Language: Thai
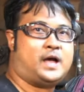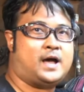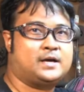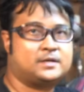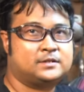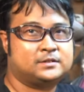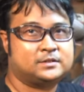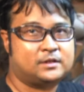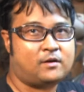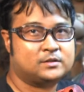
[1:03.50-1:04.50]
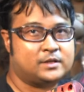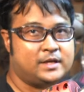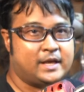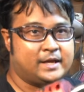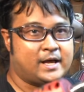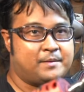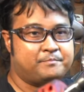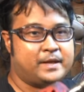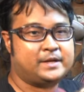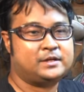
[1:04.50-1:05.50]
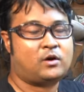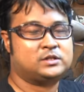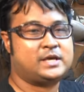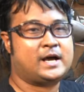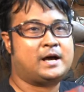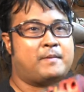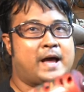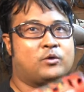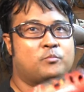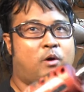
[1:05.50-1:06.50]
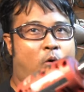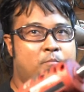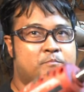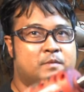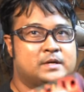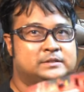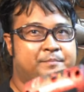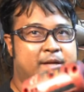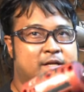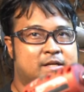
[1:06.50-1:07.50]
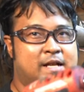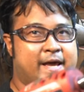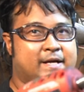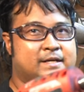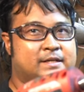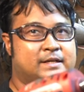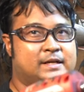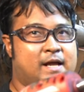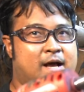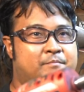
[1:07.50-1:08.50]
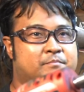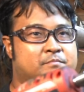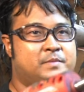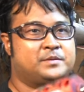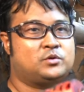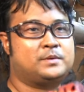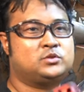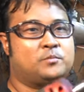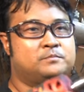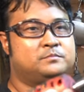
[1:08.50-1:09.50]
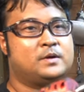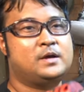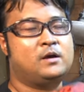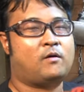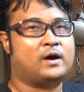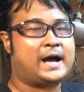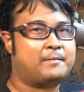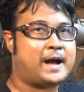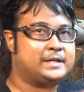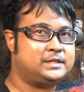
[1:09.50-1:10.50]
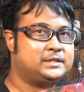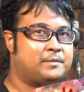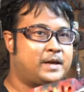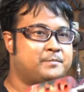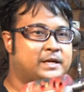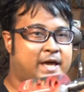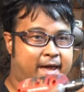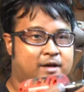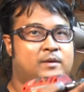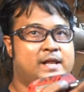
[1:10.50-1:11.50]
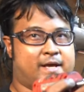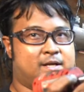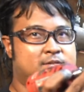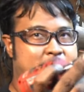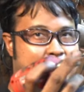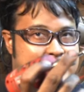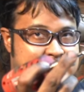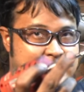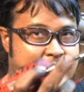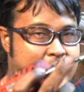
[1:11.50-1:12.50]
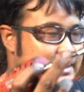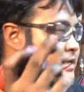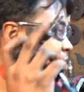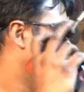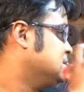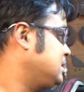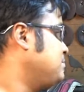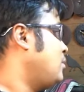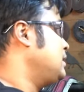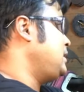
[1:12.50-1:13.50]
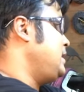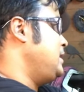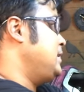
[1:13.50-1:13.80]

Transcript: อ่ะกล้องตัวนี้เห็นนะครับ เป็นดอกเจียคาบายกลมๆจะเป็นเหล็กนะครับ มีส่วนผสมของคาบายที่ทำให้มันแข็งกว่าเหล็กและสามารถเจียได้ ซึ่งปกติ